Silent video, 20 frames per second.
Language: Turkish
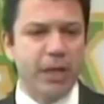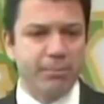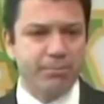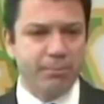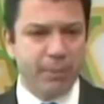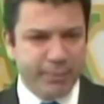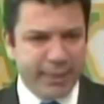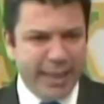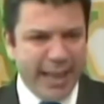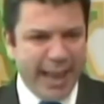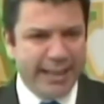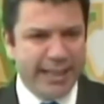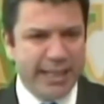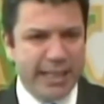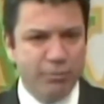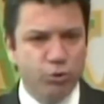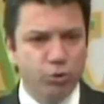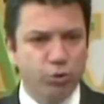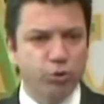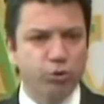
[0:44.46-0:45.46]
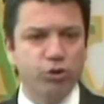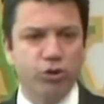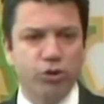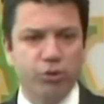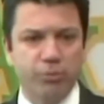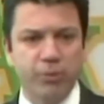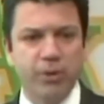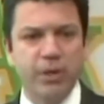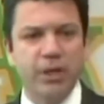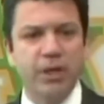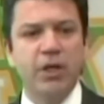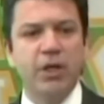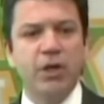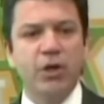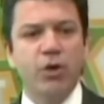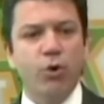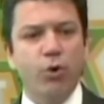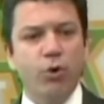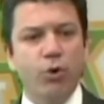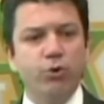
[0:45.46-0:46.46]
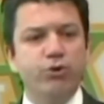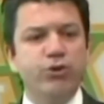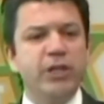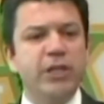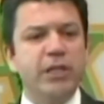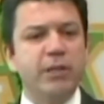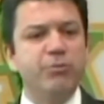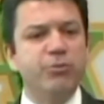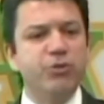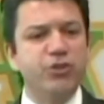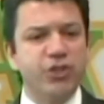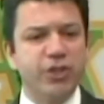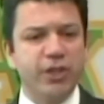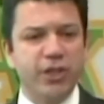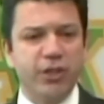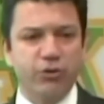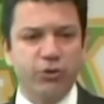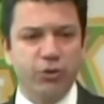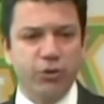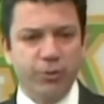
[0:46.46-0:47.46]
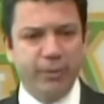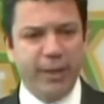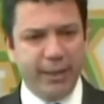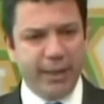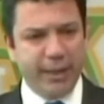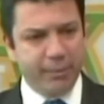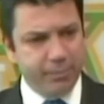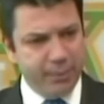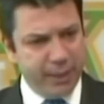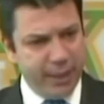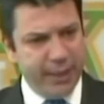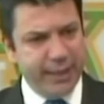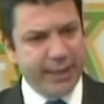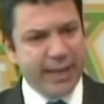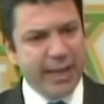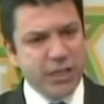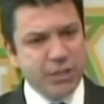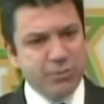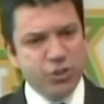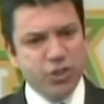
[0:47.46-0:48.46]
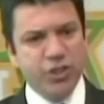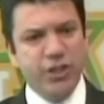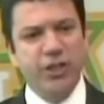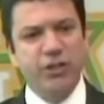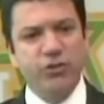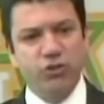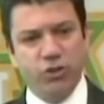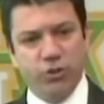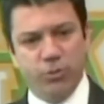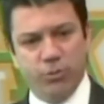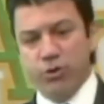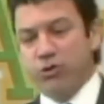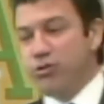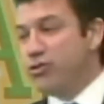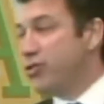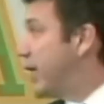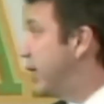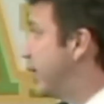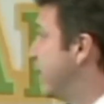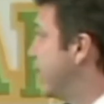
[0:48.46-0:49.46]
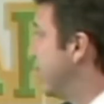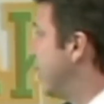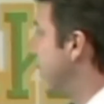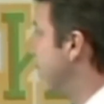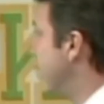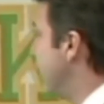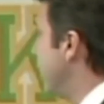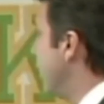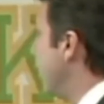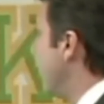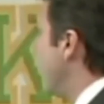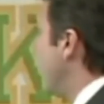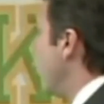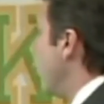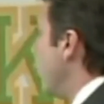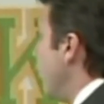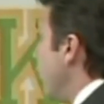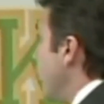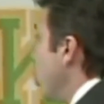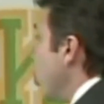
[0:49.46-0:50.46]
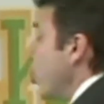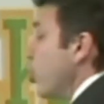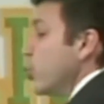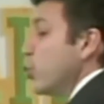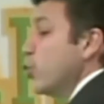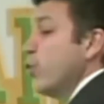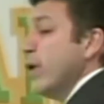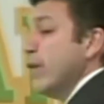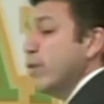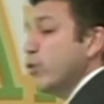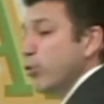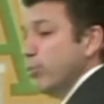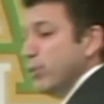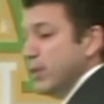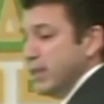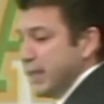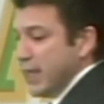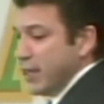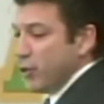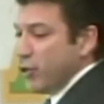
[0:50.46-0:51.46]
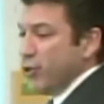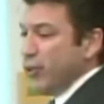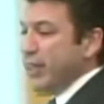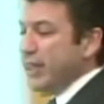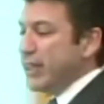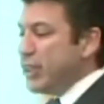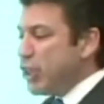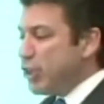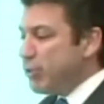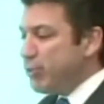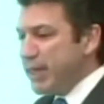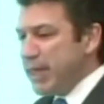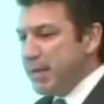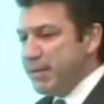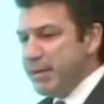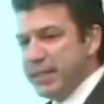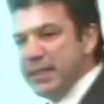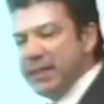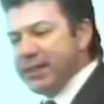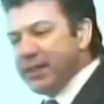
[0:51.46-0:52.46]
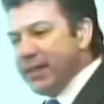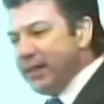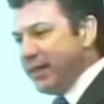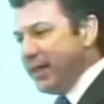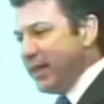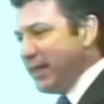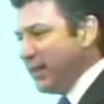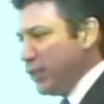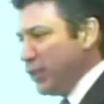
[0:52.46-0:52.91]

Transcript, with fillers: yapmam. Genlerimi durduruyorum. Ölücülerimi dışarı atıyorum. E, e, enerjimi dışarı atıyorum. O yüzden. Güvenilir olmanız gerekiyor. Danışman demekte insan niye